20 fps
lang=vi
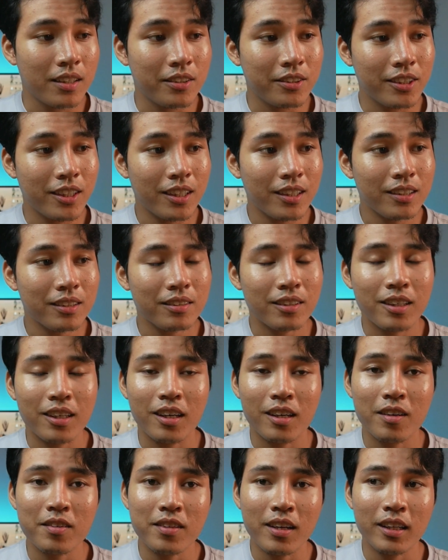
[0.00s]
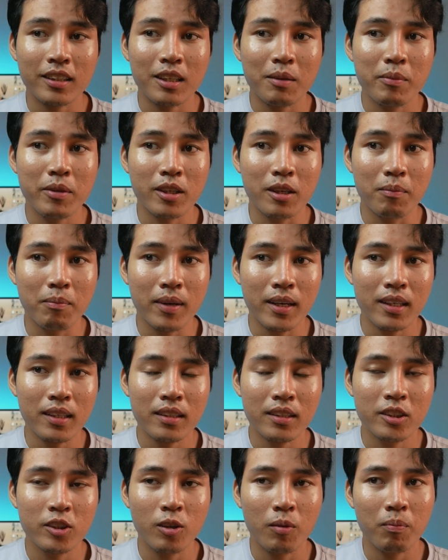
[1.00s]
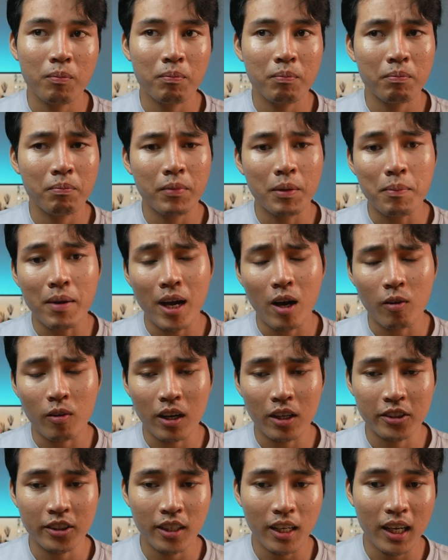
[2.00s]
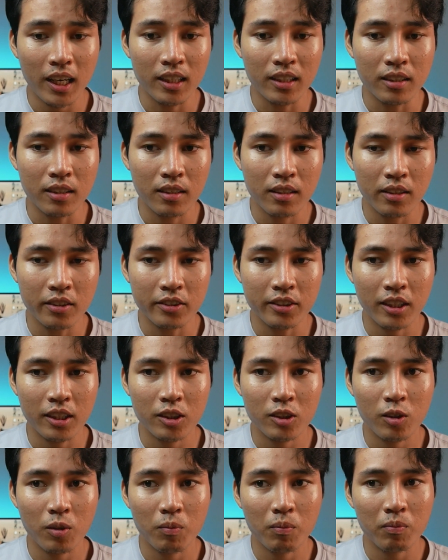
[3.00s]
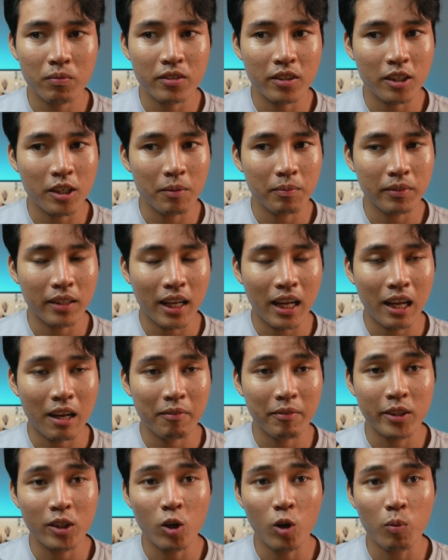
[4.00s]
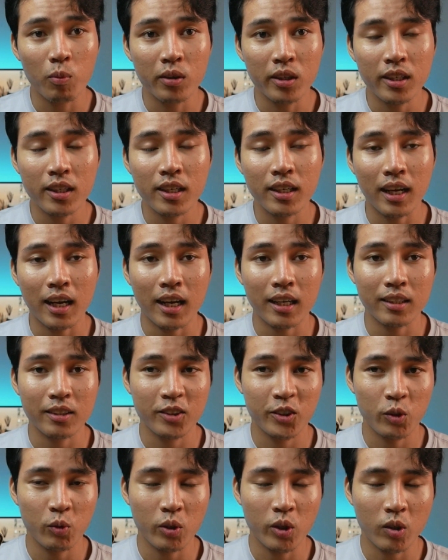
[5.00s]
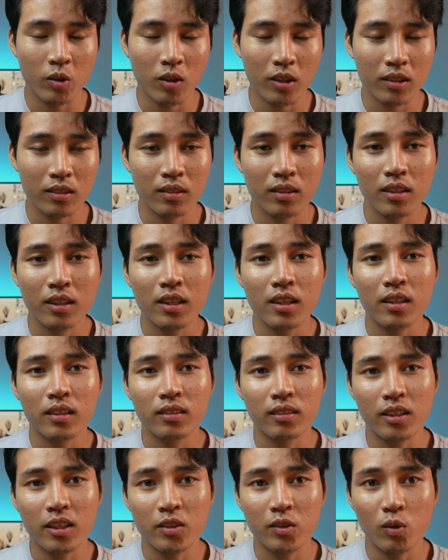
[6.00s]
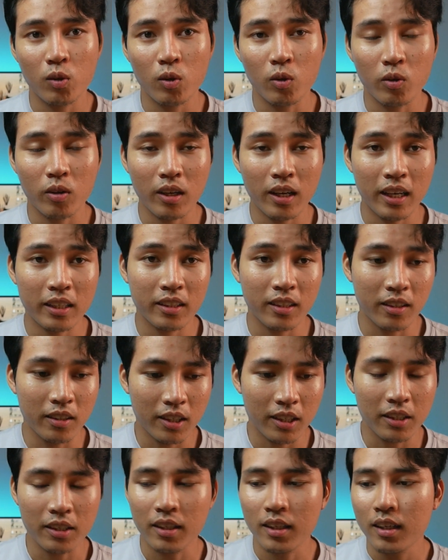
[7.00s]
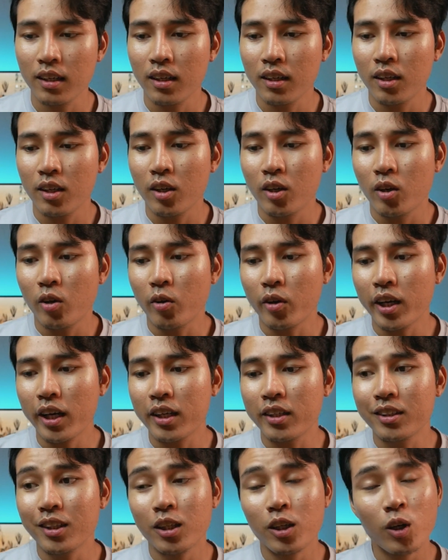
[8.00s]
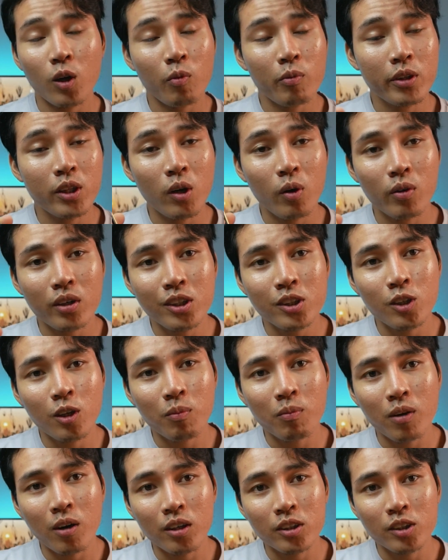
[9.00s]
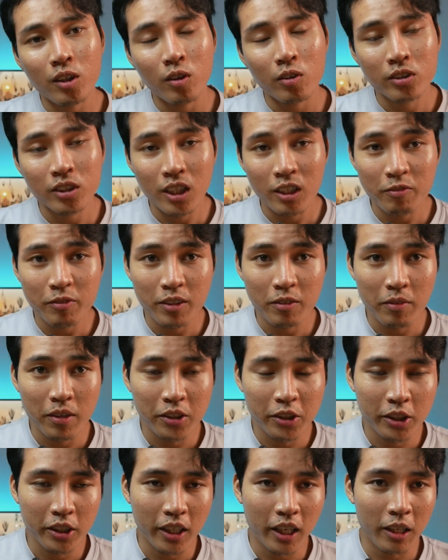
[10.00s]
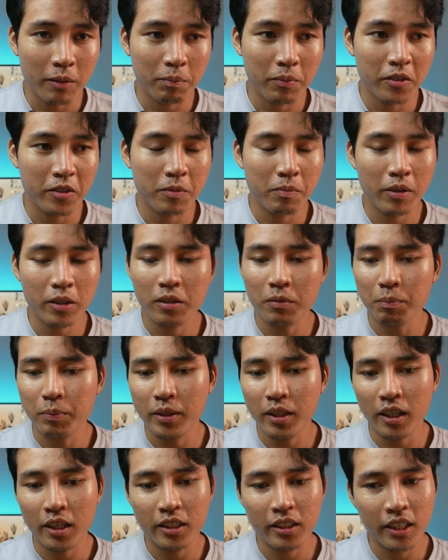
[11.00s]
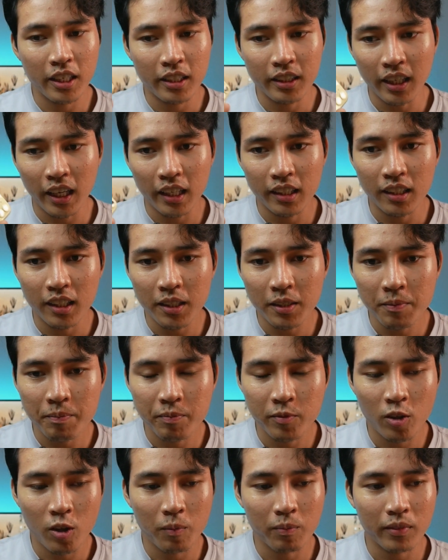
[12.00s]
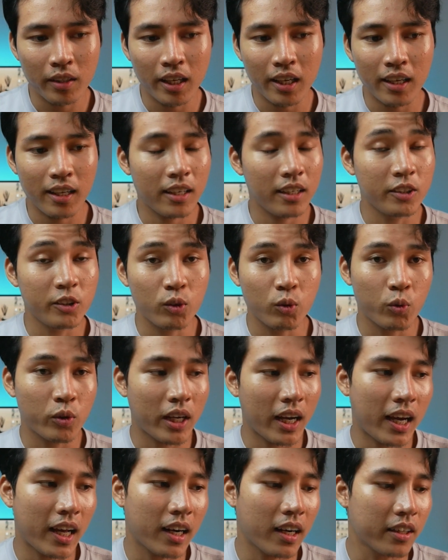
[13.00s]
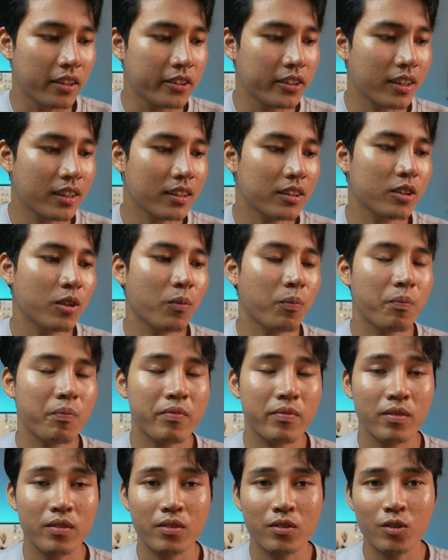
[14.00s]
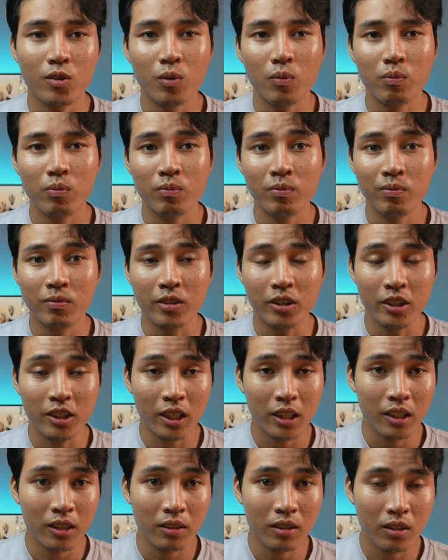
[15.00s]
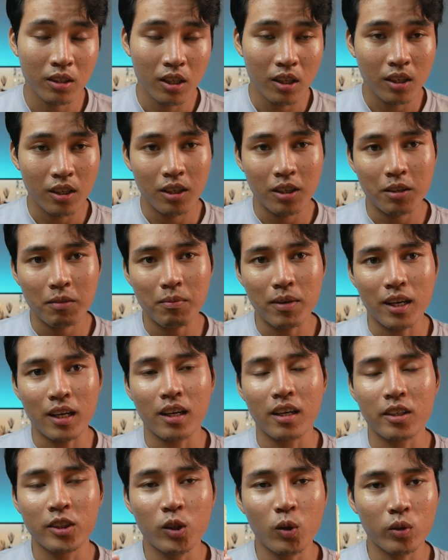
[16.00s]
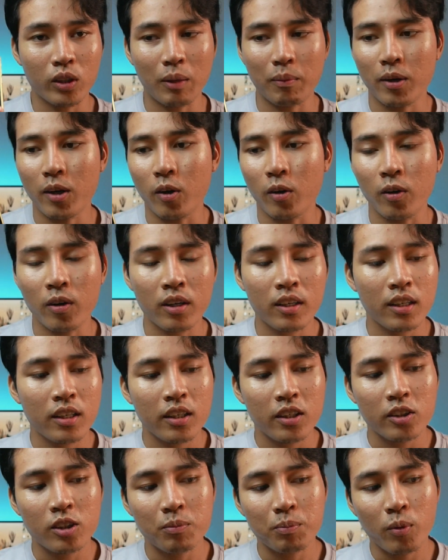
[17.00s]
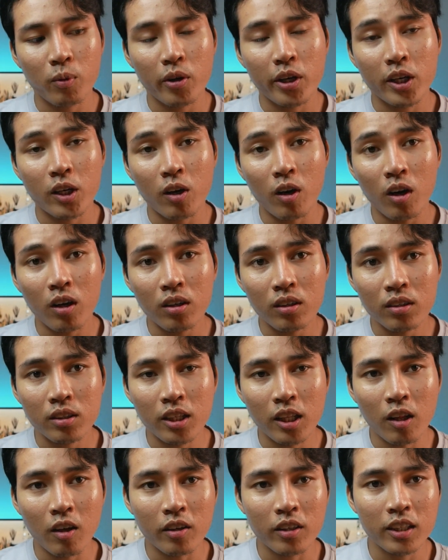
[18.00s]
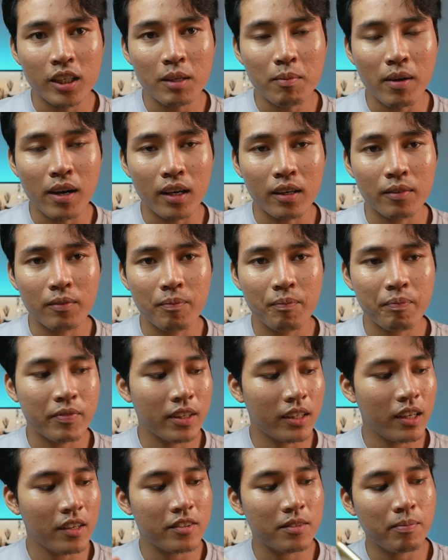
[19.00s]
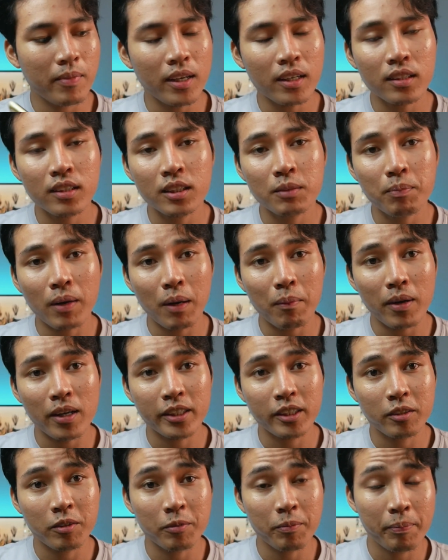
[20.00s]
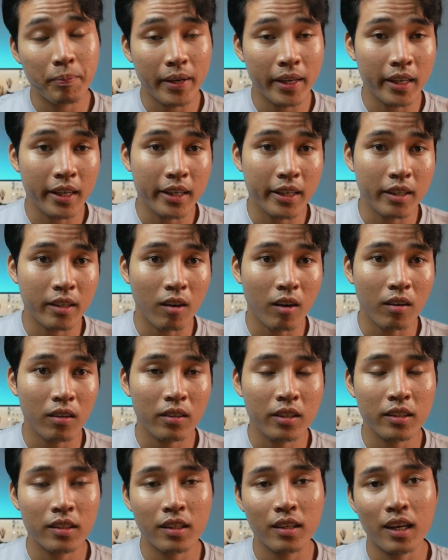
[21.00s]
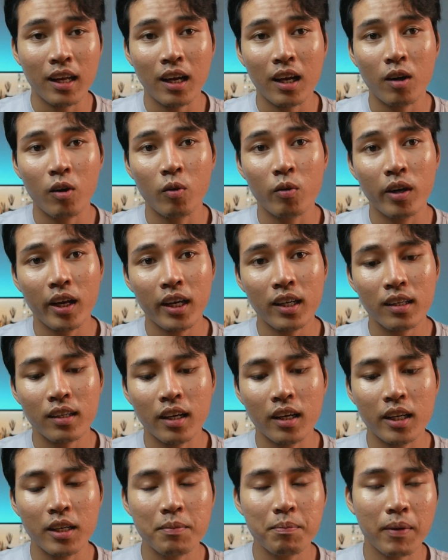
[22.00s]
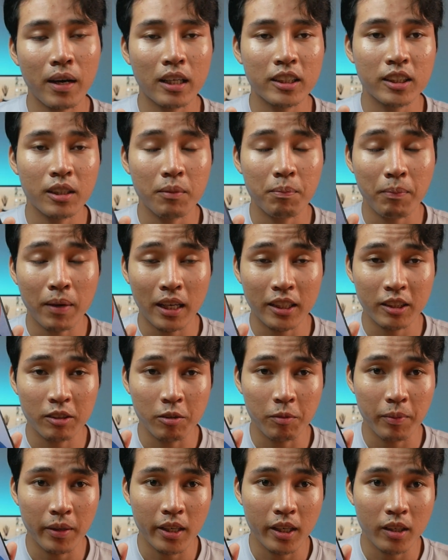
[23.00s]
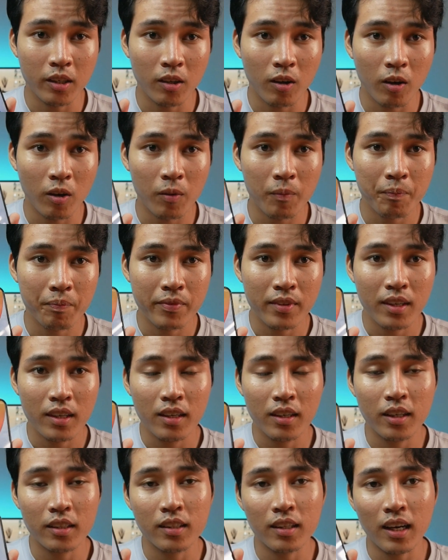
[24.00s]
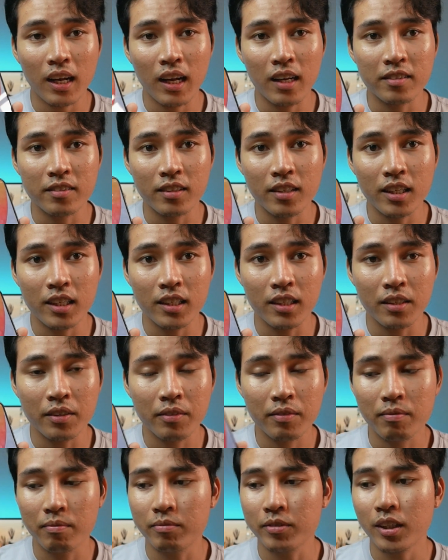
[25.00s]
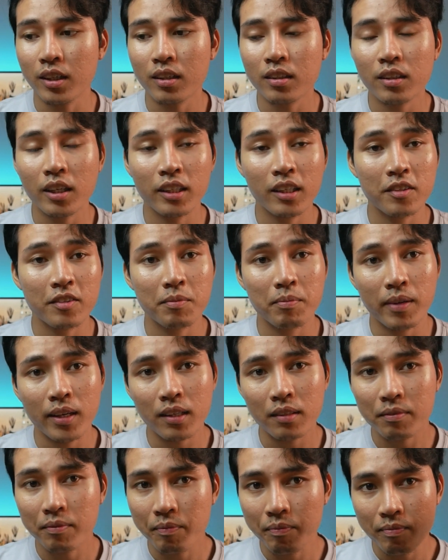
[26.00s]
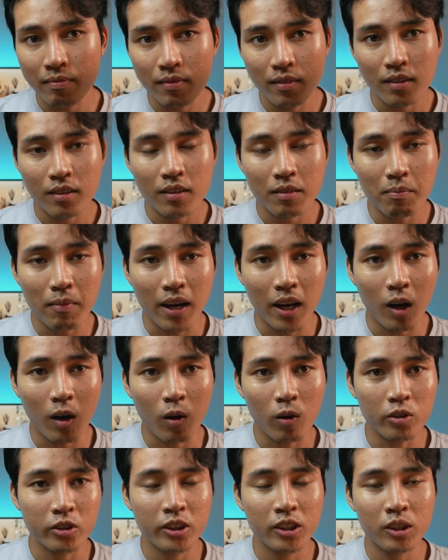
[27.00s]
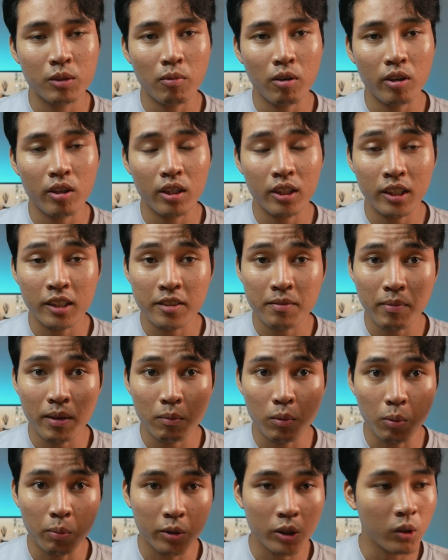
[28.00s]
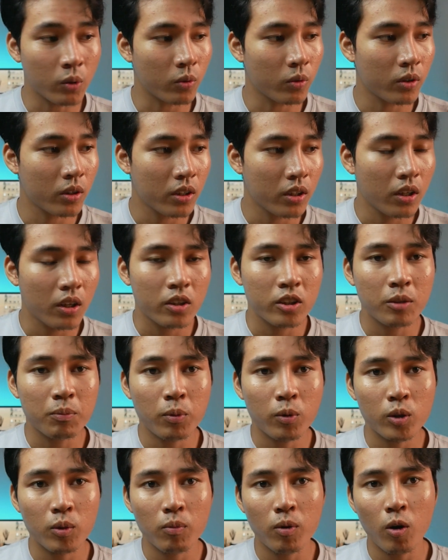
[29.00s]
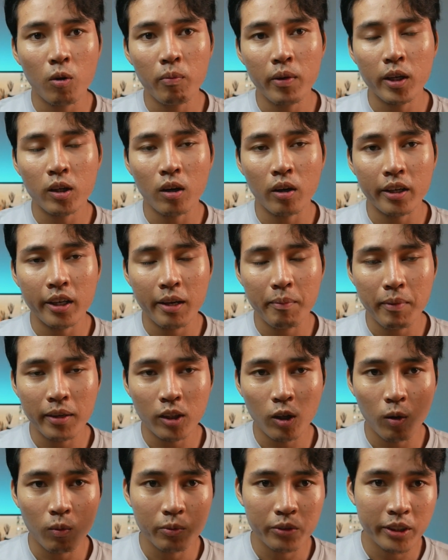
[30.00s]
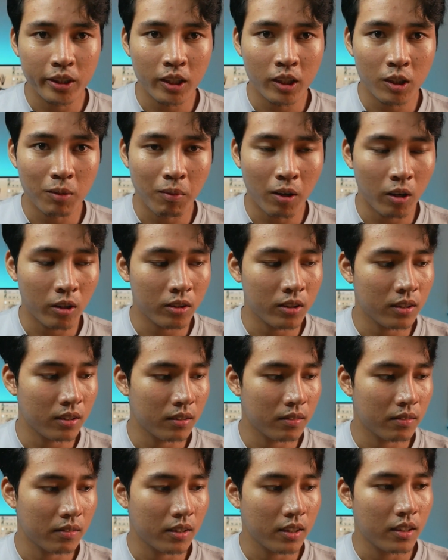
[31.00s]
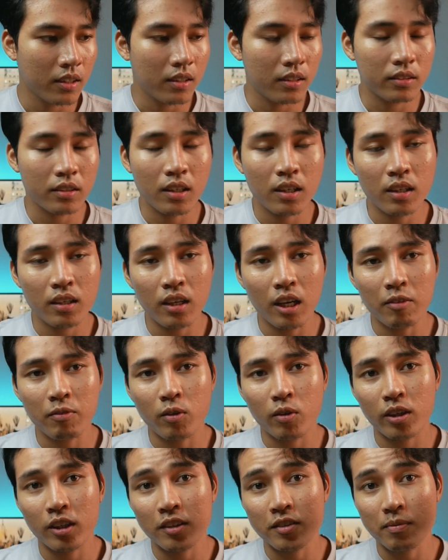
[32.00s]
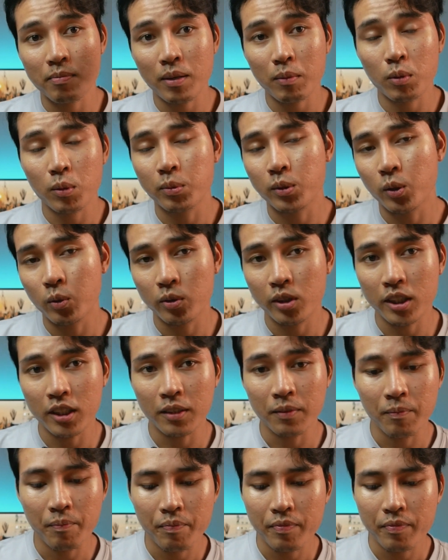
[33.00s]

chẳng để sao ta mình khẩm mắn nhầm vì bạn không cao trả lại chẳng nhầm sự khẩm thả video mới nâng ai chui ở quạt nghi sử dụng khá chơi rồi. Ok, chẳng trong video nếu nhầm ọt trong dây vì vệnh ngay vì speak PA nhẹ nhảy thế nằm tại Yuka chẳng nhầm xông như dây bà vô tại mặt đầu chúng tôi có nên là khá bạn XS Max cứ prapachir phê để cong Retina OLED ở đây prapachir phê để cong Retina LCD chẳng XS Max bà lọ chiều nhầm ai XS Max một bút tụ chúng tôi thùng hốp mấy con XS Max thông chiếc nhầm ai từ iPhone XS Max một bút tụ tiệt